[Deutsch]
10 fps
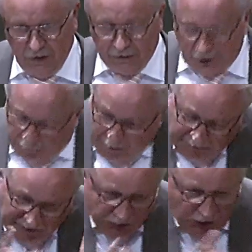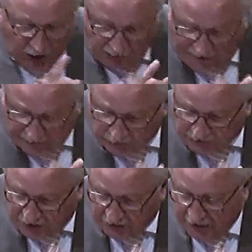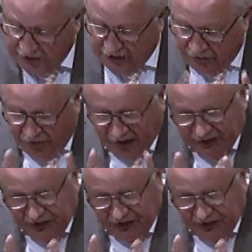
Ja, die Bibel geht sogar noch weiter und sagt, wisst